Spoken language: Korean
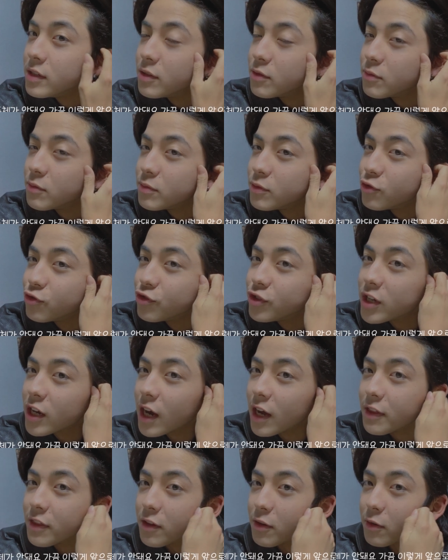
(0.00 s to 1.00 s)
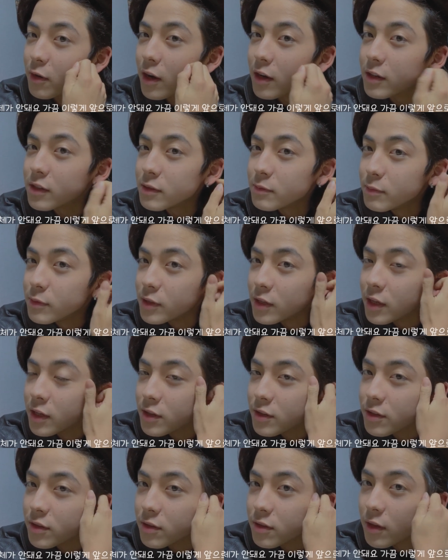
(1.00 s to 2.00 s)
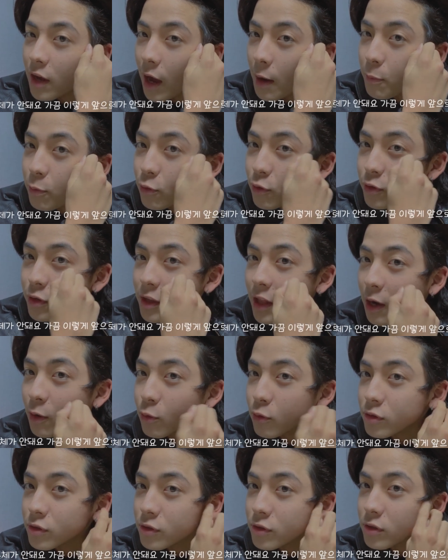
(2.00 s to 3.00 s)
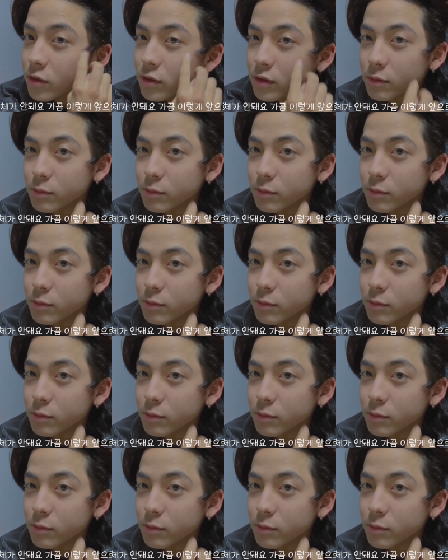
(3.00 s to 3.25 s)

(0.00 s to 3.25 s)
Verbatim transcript: 이 좀 주체가 안 돼요 가끔 이렇게 앞으로 이렇게 나오거든요